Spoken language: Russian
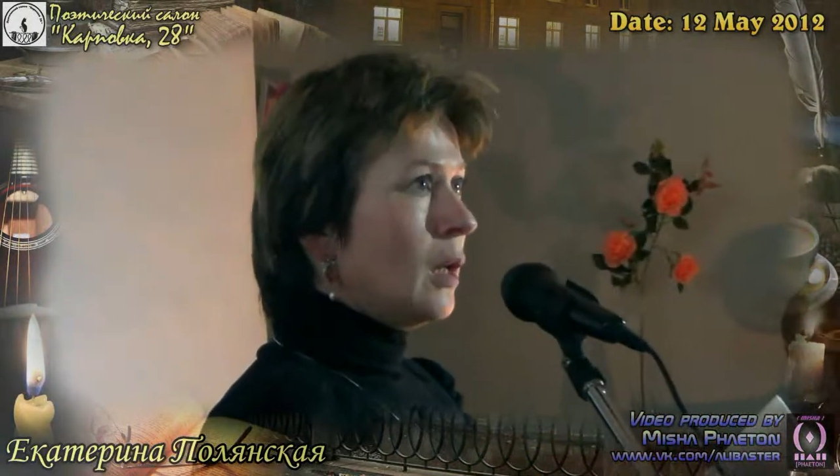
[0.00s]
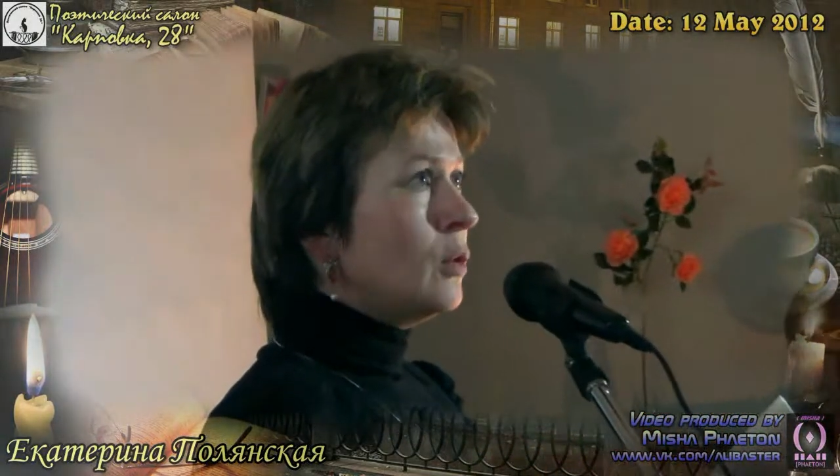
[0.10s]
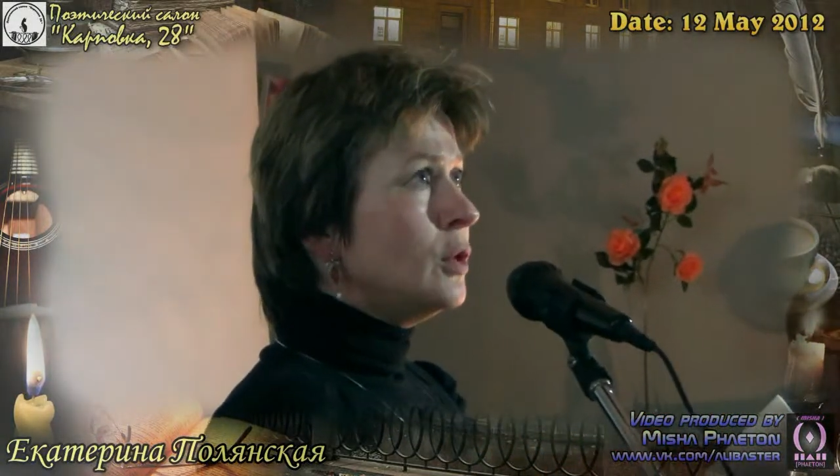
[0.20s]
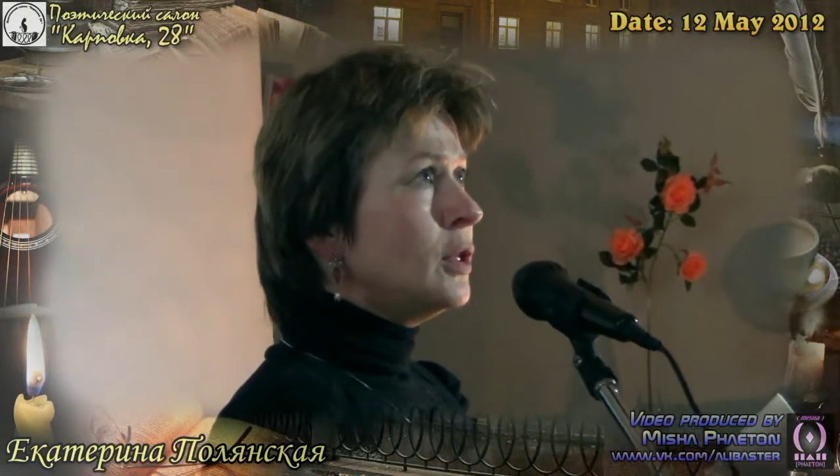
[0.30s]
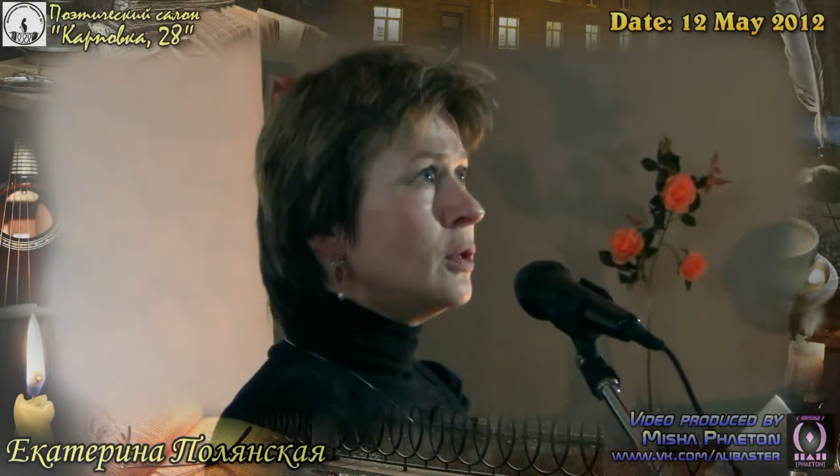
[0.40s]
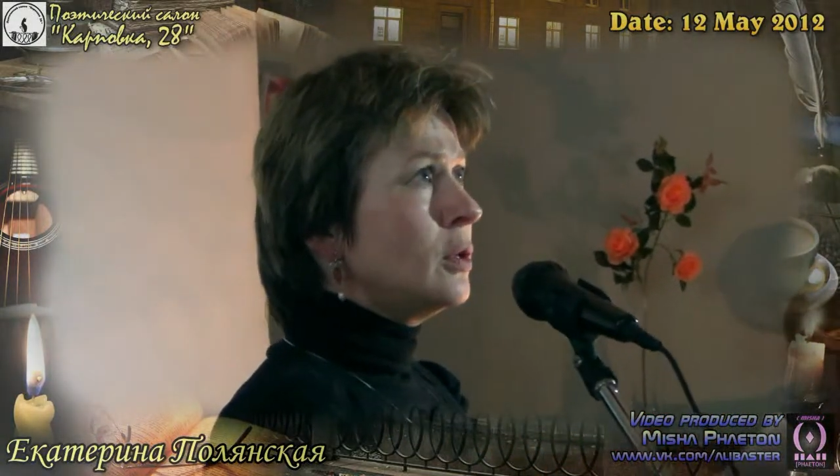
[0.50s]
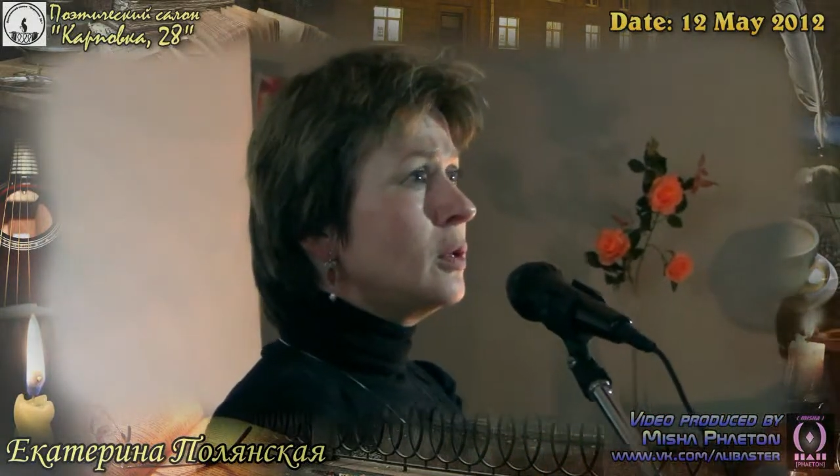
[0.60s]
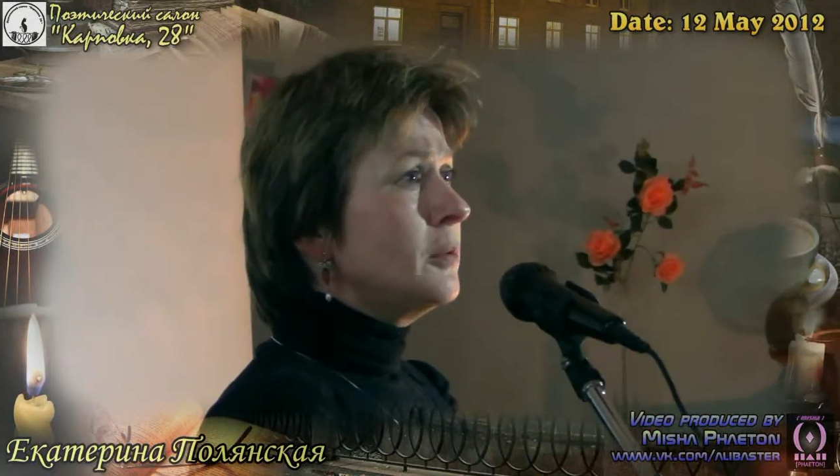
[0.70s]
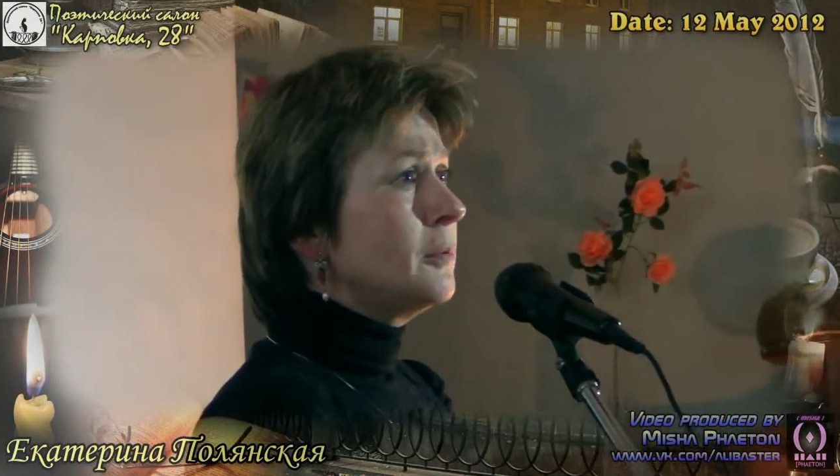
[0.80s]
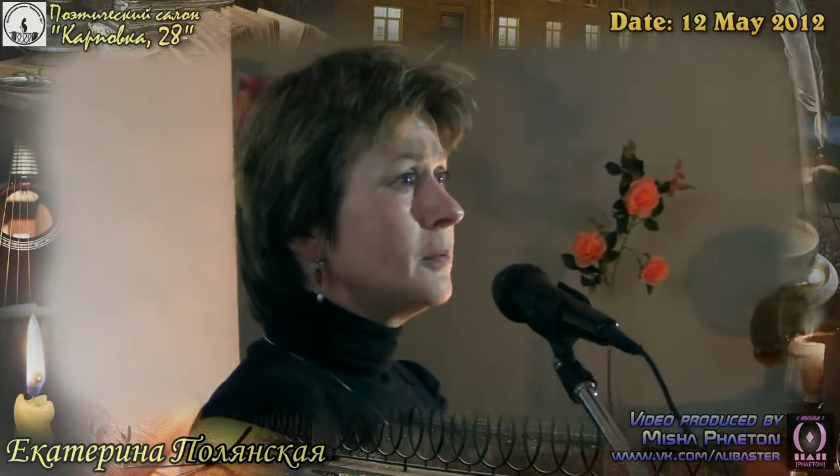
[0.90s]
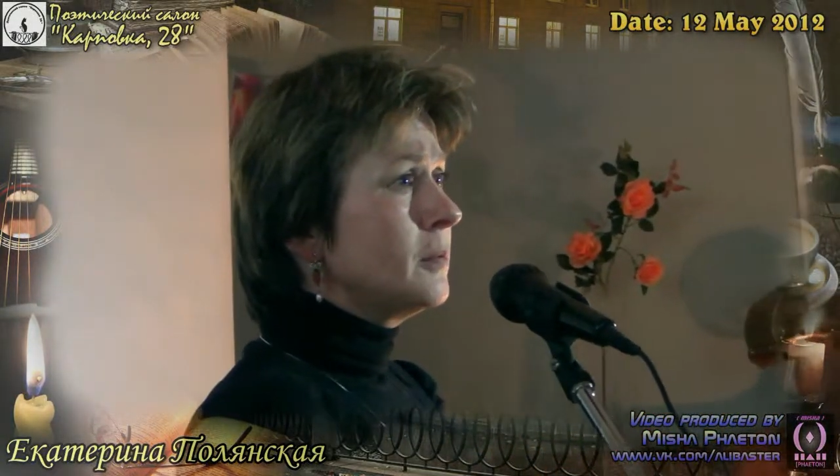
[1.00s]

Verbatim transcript: А у нее